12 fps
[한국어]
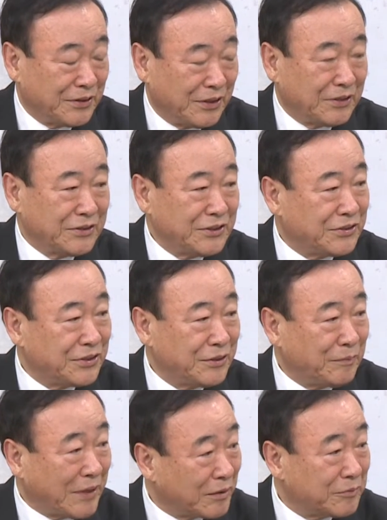하는 것이
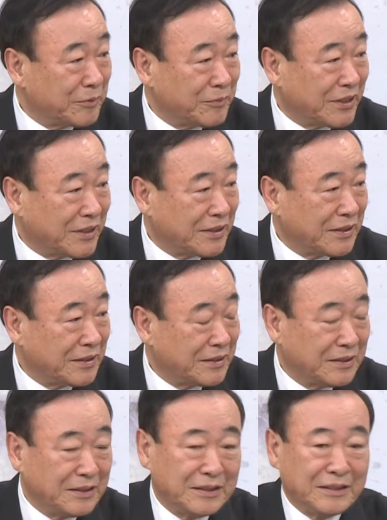저의 바람입니다.
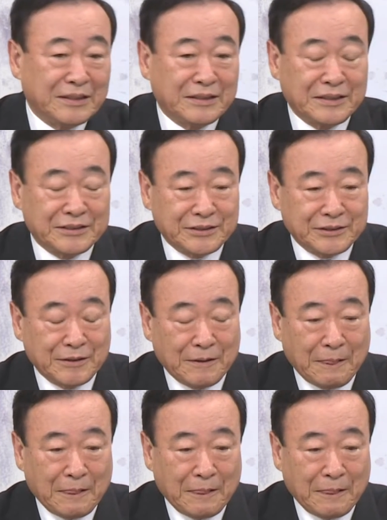그래서